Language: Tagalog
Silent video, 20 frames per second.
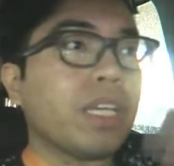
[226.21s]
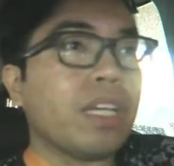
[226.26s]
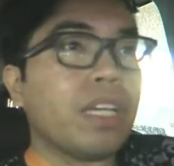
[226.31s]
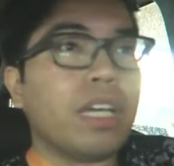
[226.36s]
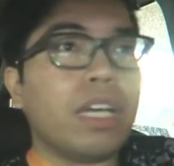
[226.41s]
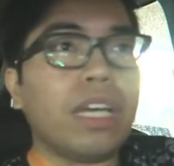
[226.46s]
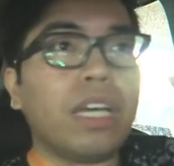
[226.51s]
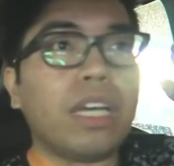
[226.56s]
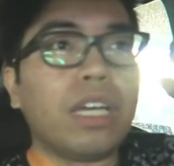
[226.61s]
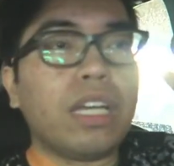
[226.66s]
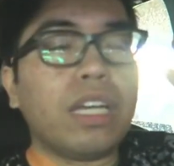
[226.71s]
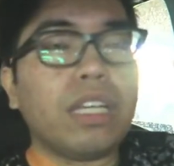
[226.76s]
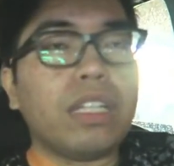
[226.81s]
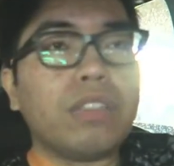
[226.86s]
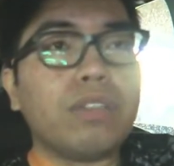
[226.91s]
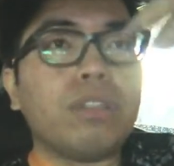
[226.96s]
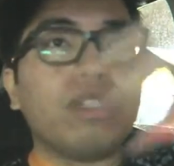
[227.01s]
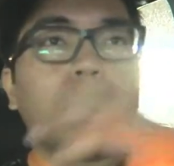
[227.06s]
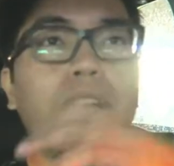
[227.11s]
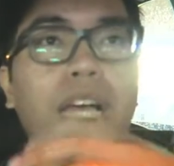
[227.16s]
And
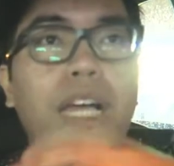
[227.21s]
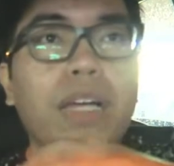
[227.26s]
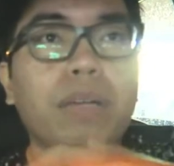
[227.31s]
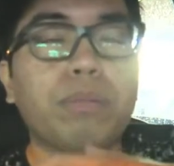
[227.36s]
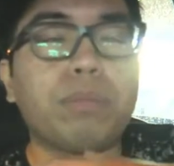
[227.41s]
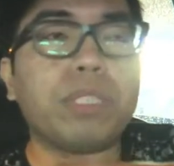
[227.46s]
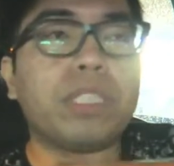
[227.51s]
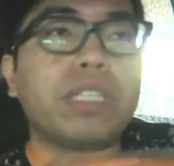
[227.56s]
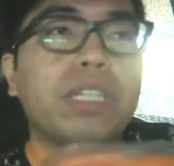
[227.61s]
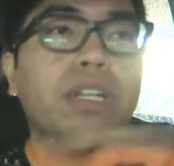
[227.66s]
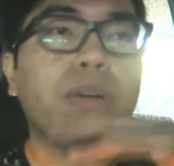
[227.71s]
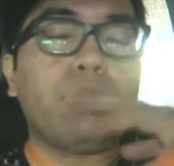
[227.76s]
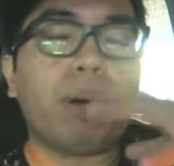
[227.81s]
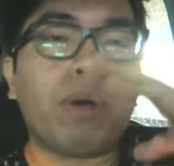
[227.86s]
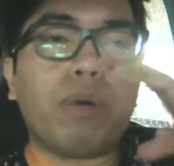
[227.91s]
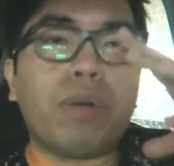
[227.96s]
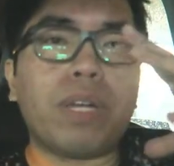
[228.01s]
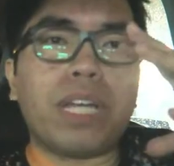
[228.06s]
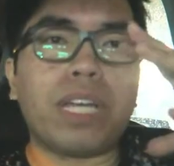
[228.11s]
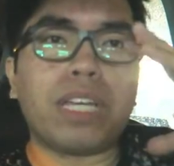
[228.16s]
yun nga, minsan
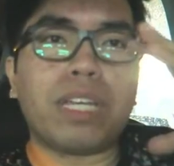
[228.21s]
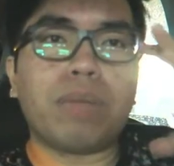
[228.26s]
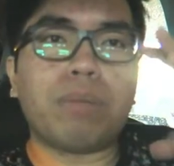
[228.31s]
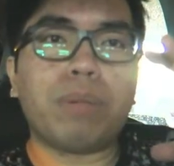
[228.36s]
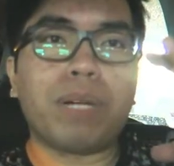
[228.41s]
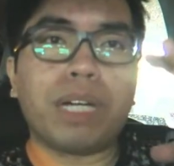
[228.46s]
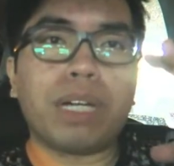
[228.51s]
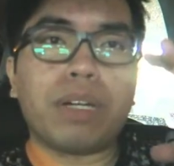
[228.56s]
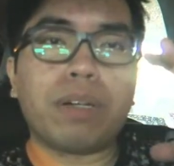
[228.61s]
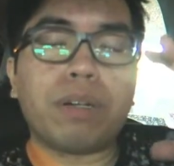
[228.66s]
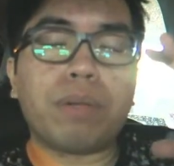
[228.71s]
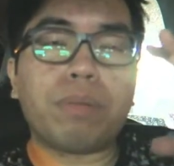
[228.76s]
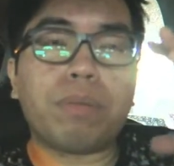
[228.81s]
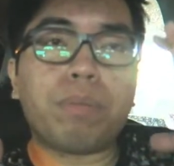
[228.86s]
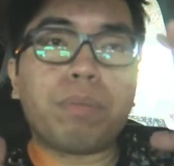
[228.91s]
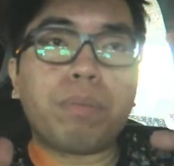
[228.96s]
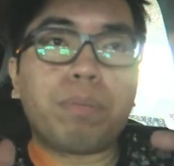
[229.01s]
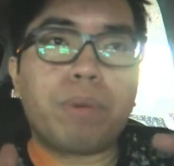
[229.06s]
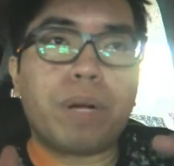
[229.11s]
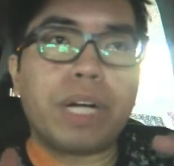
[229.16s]
nawawala yung ibang
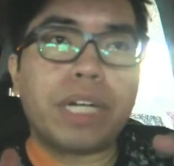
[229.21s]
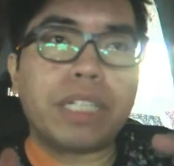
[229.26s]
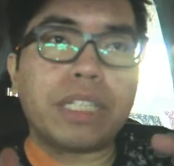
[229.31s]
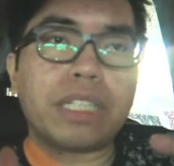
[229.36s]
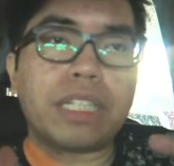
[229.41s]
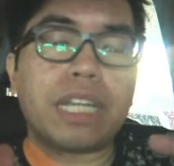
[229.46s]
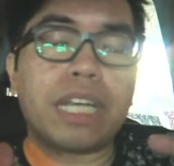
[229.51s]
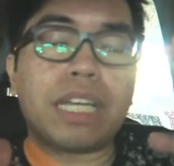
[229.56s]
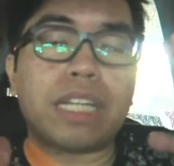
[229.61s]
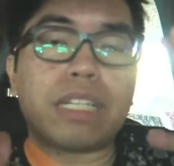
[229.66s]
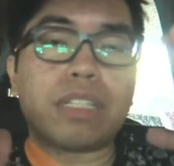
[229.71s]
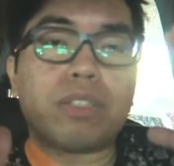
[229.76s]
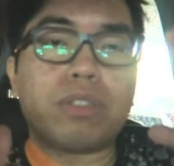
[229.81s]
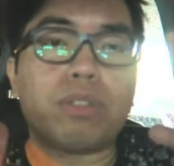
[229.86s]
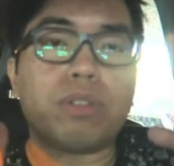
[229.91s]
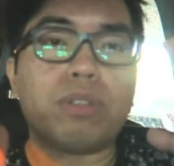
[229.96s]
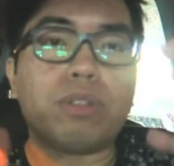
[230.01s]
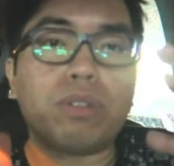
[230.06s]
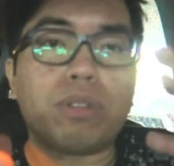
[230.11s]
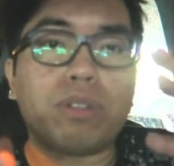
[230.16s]
part like
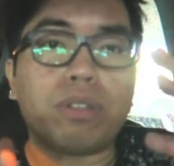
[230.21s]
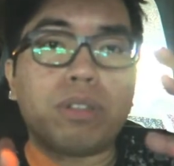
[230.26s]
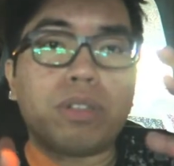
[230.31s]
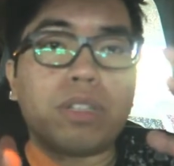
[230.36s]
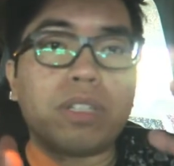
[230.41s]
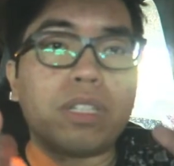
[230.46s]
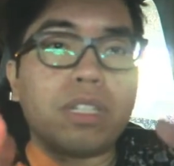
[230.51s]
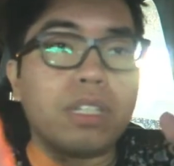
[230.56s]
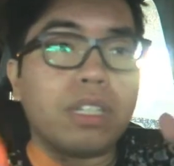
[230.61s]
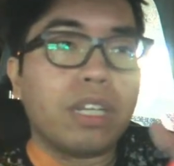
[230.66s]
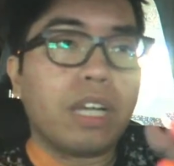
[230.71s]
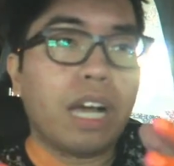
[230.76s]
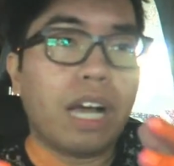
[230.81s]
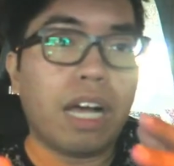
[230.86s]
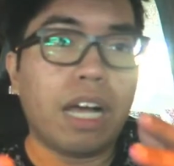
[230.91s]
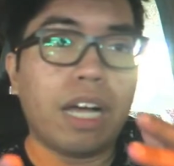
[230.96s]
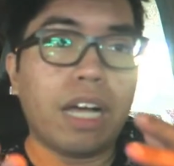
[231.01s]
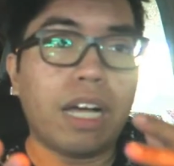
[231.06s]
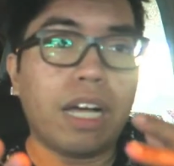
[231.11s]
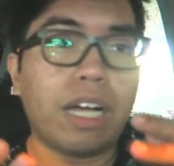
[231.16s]
yung
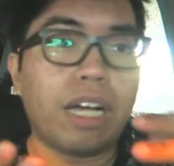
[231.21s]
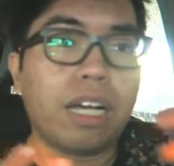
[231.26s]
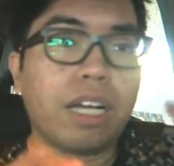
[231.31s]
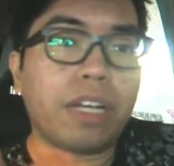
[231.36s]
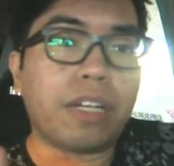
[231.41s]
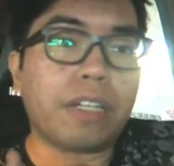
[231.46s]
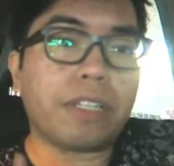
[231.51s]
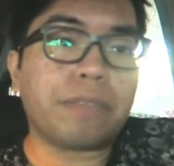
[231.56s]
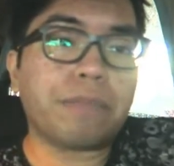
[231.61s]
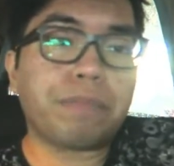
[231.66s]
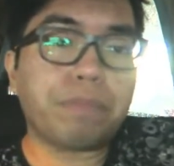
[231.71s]
uh,